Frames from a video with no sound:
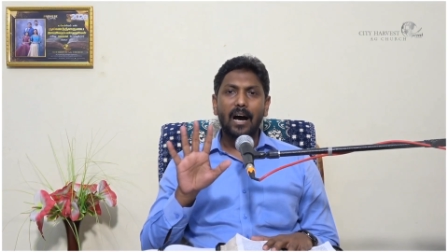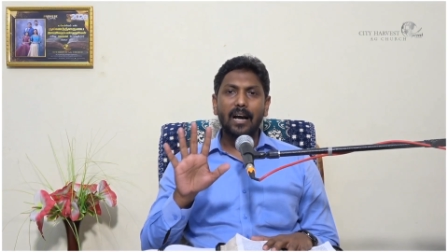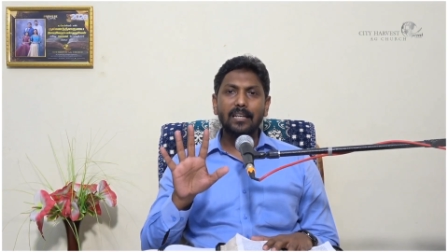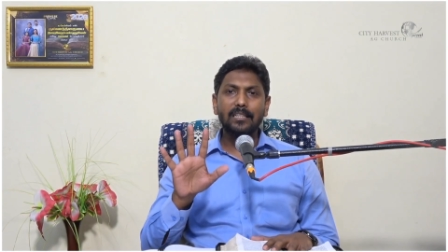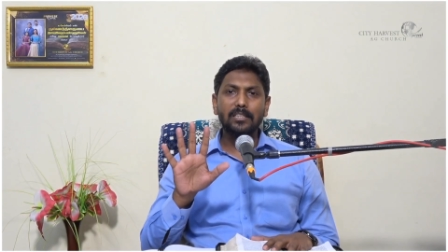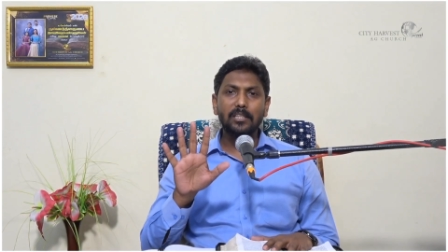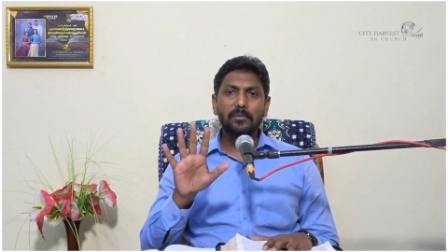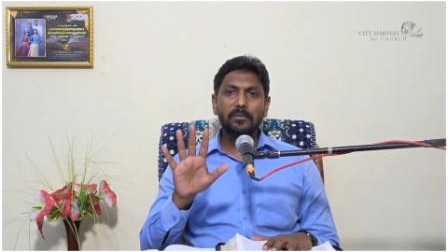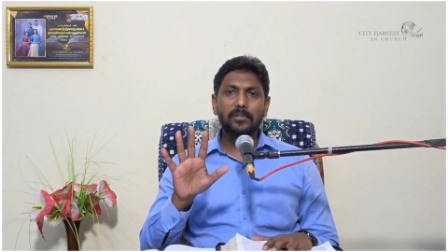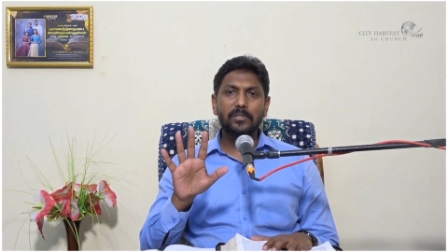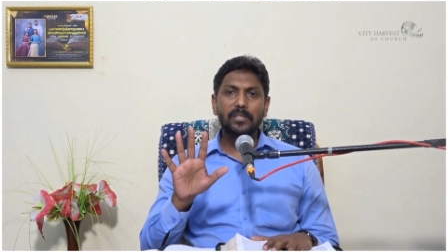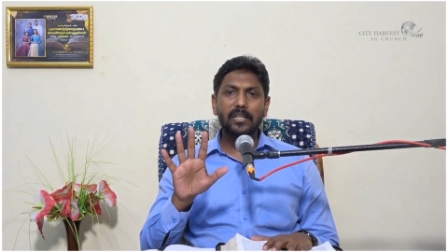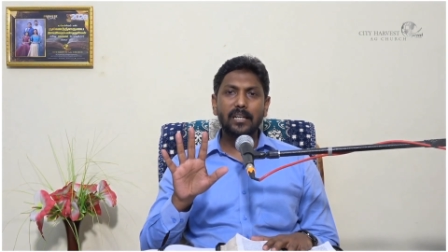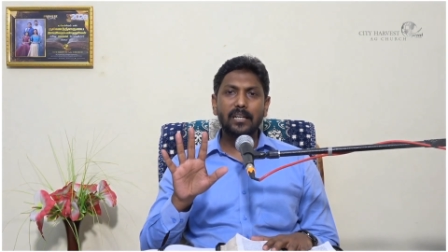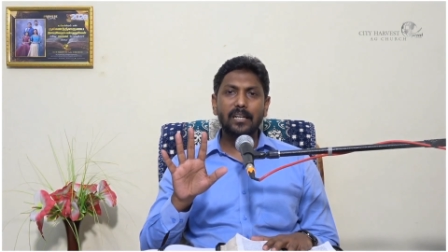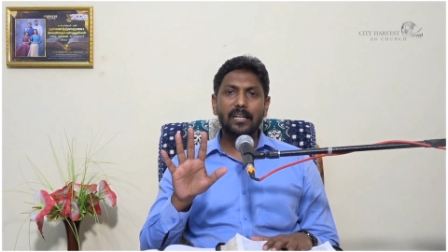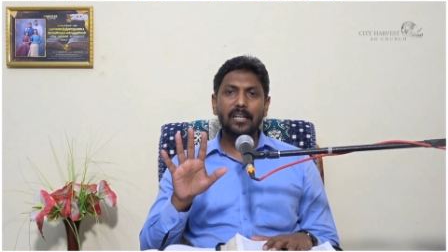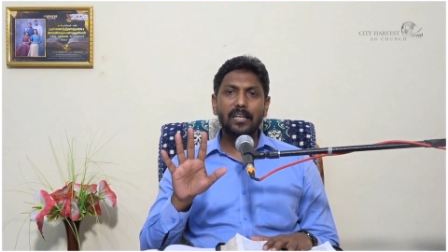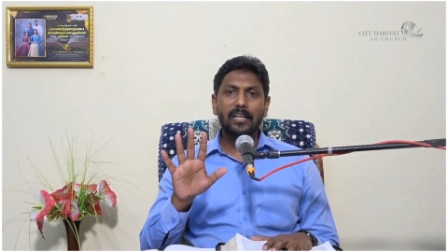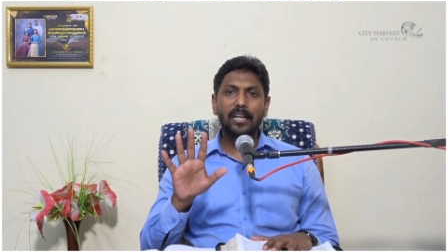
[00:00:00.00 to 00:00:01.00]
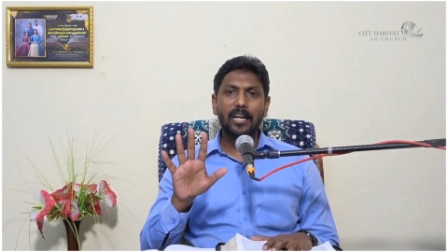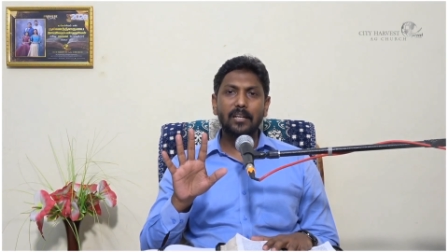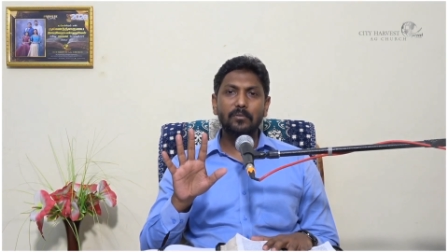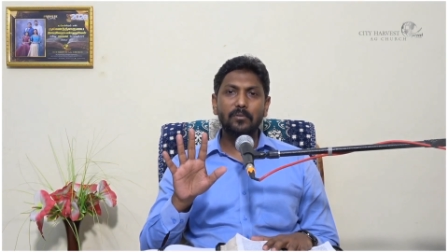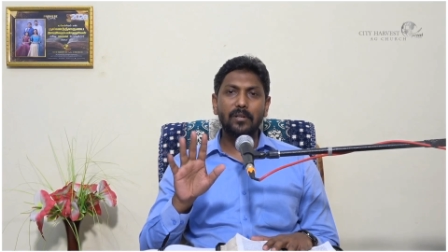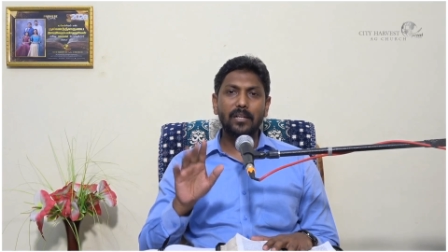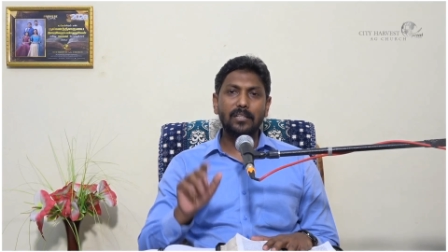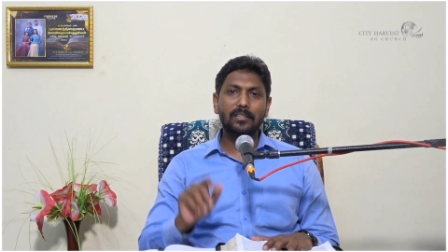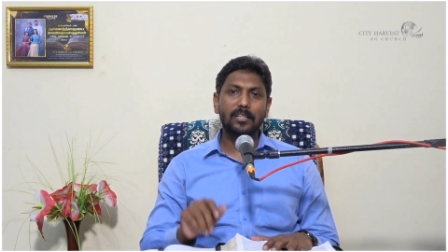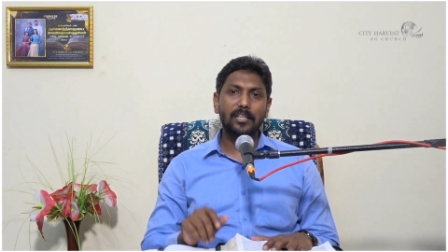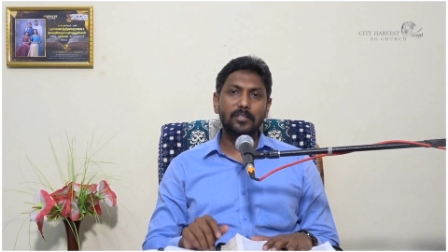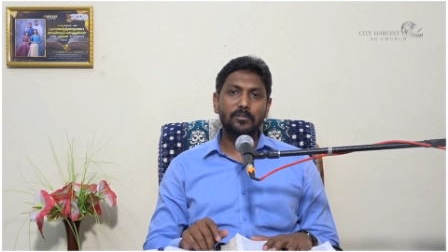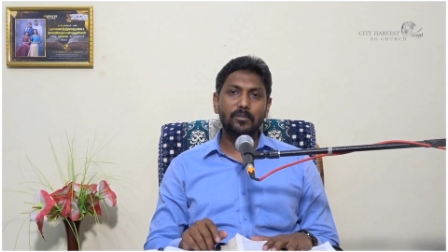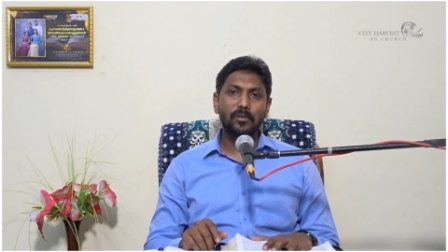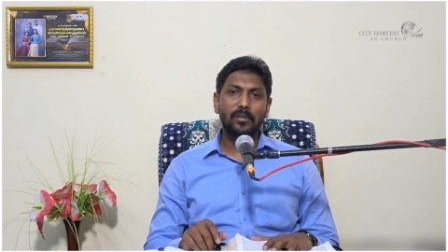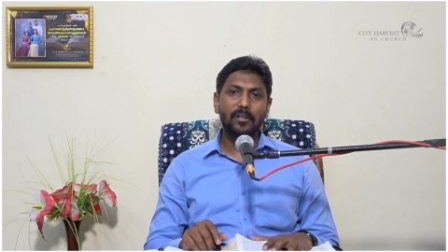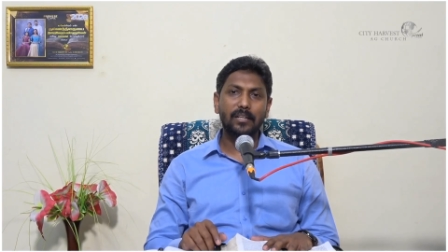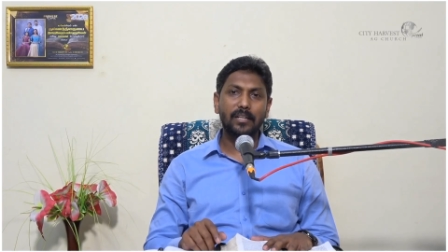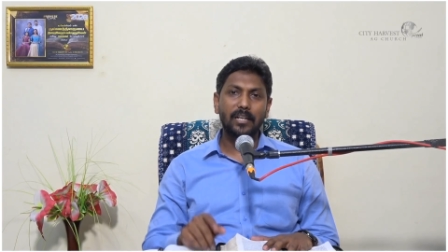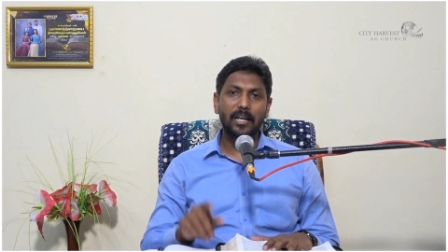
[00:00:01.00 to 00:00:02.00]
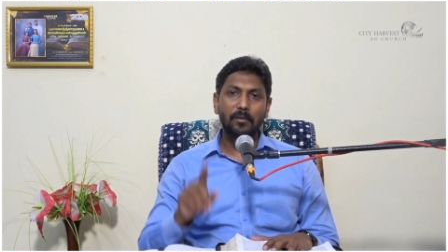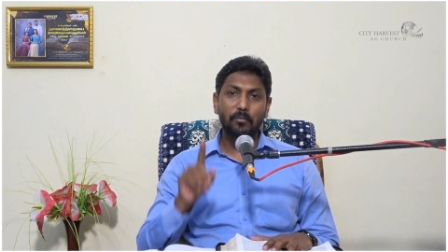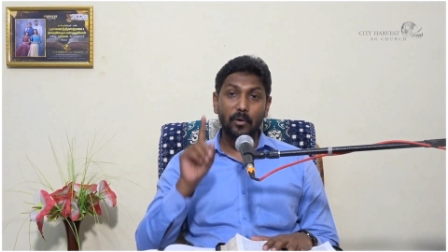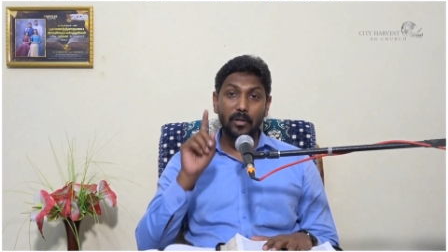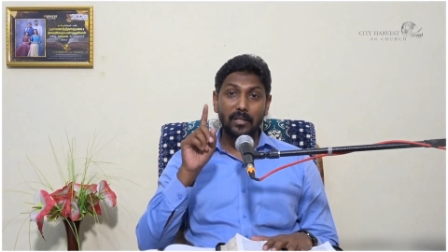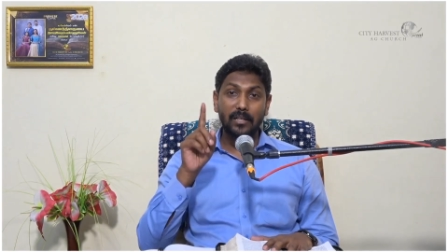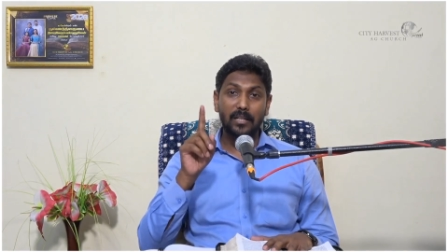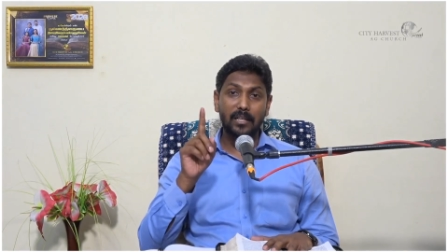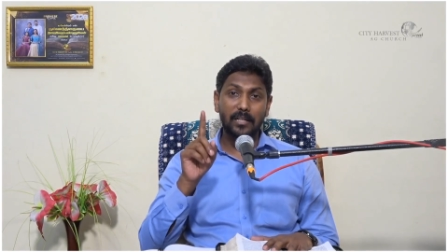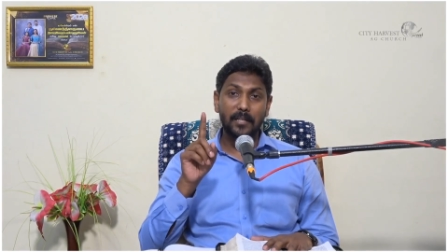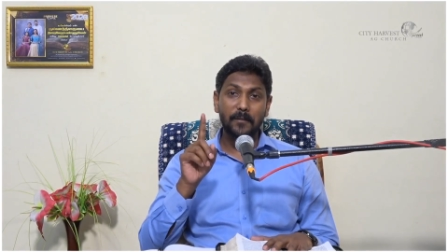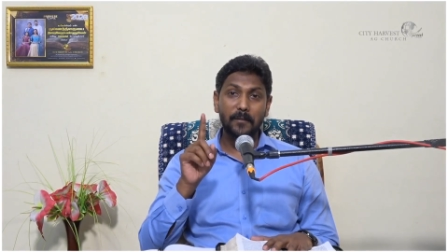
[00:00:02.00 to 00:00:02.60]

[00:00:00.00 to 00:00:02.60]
ஐந்து விஷயங்களை நான் உங்களிடத்தில் சொல்லுகின்றேன் ஒன்று